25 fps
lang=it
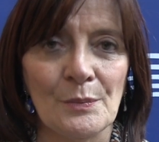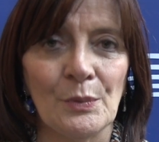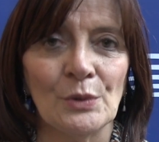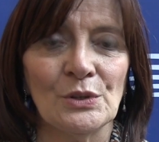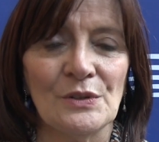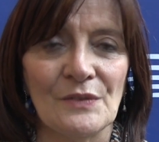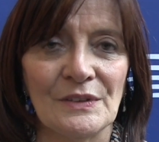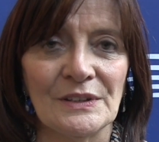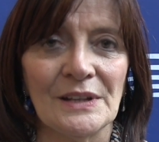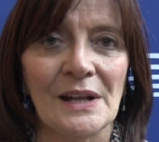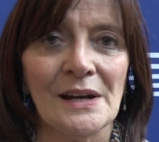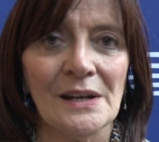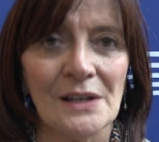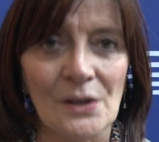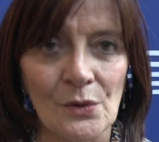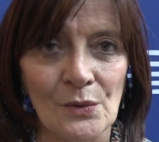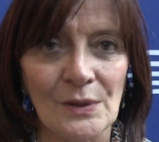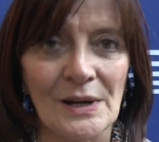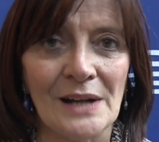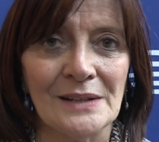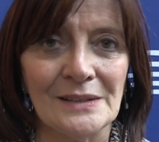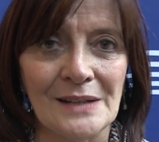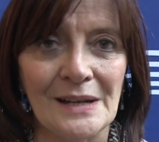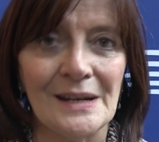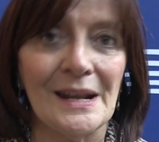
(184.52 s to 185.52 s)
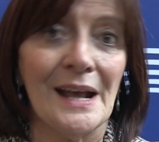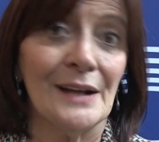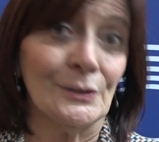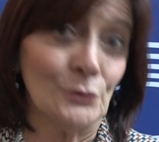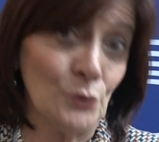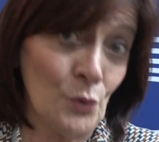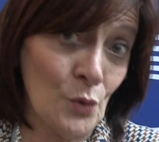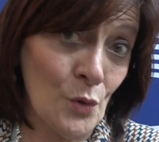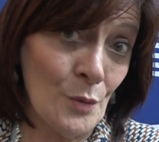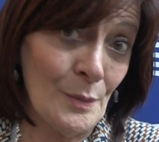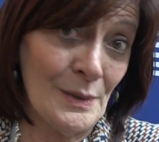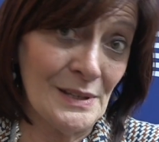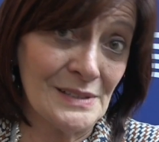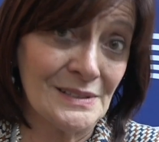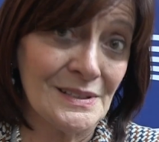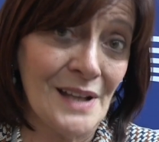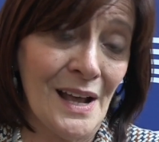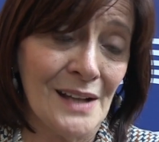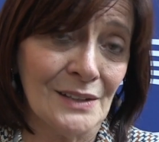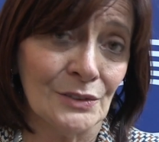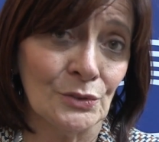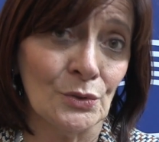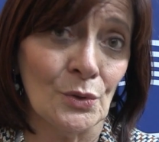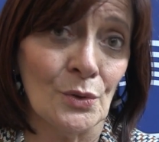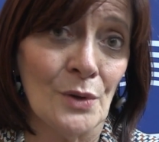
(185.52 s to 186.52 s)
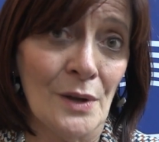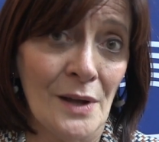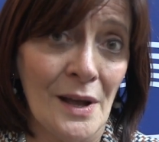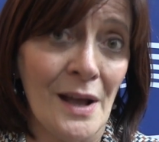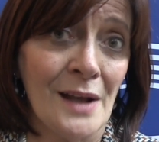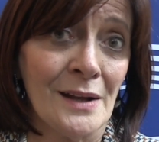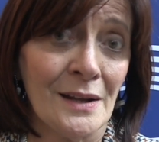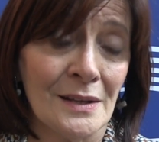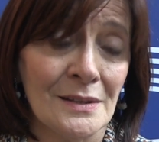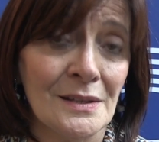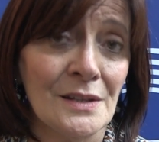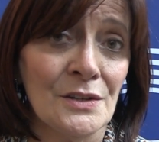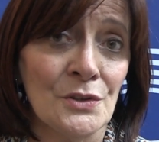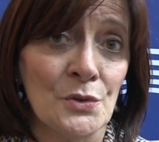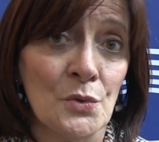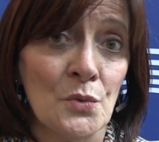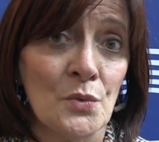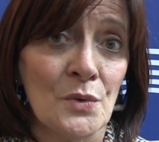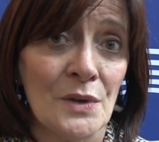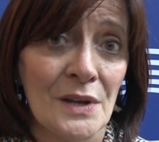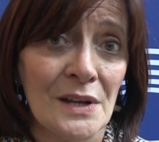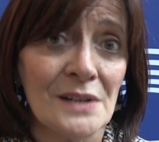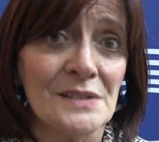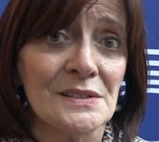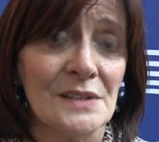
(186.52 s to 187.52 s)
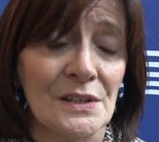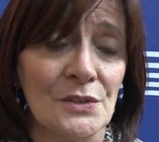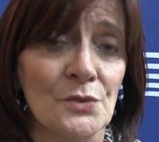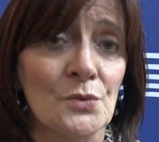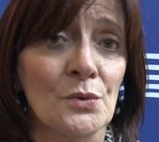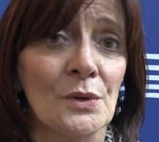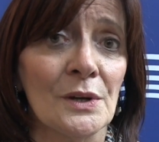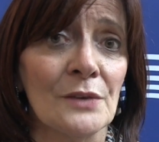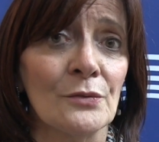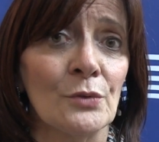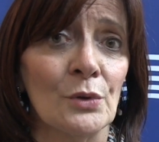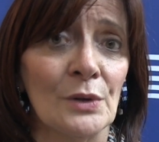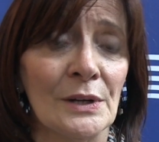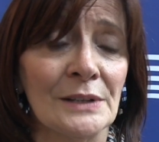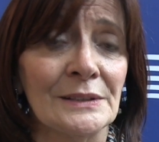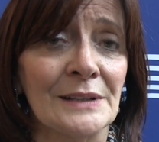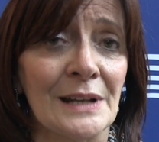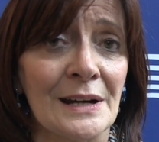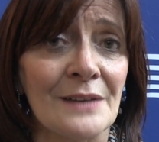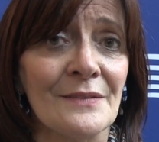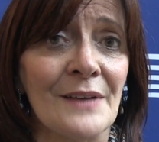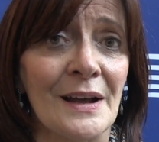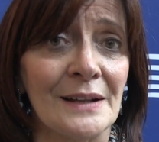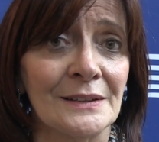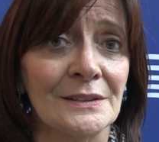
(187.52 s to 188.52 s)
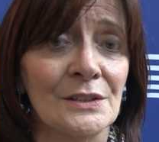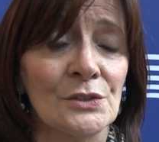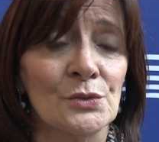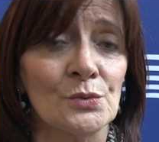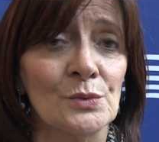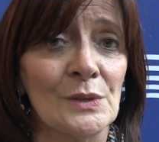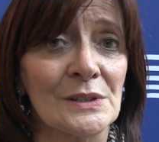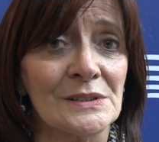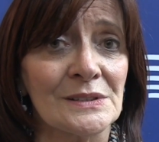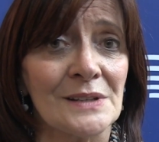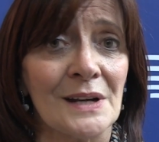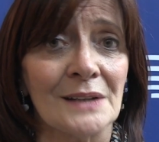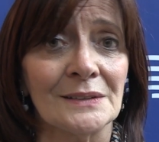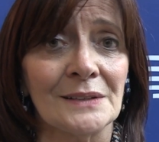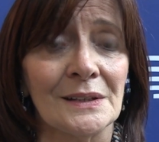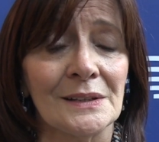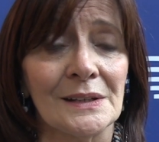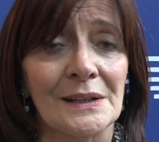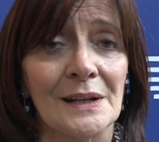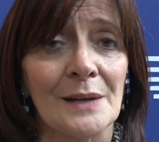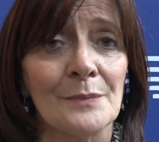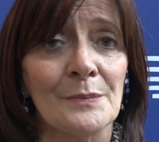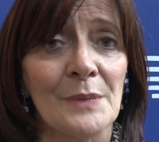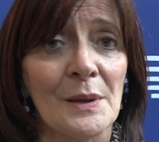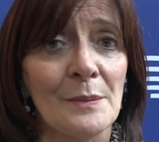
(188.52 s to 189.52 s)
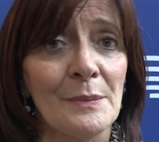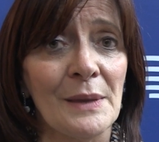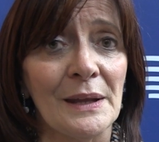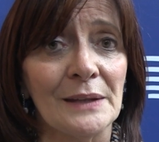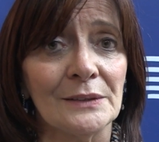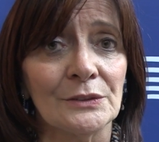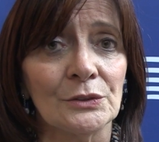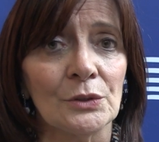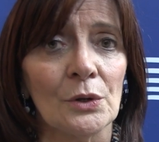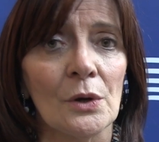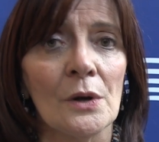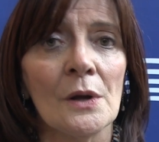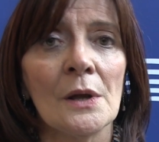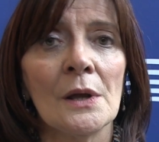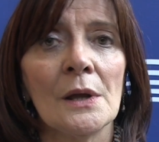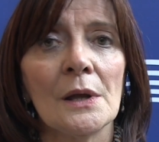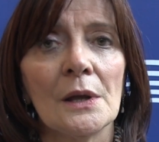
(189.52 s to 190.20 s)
può diventare anche un grande alleato come è stato anche di Juncker se Juncker vuole andare avanti su una strada di cambiamento.